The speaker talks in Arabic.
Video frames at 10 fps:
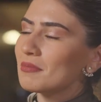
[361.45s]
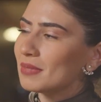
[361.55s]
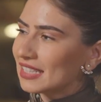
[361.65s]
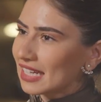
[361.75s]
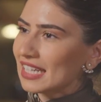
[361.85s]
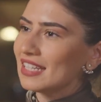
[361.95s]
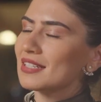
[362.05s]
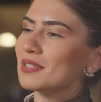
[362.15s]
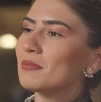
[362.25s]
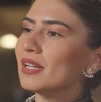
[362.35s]

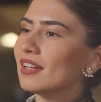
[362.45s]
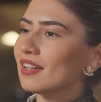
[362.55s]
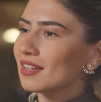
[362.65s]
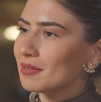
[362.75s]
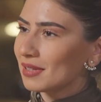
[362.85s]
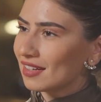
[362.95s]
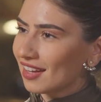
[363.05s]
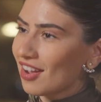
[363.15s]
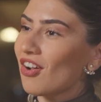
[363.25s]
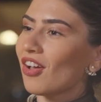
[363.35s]
بالتركيز بال... نعم، باللياقه نعم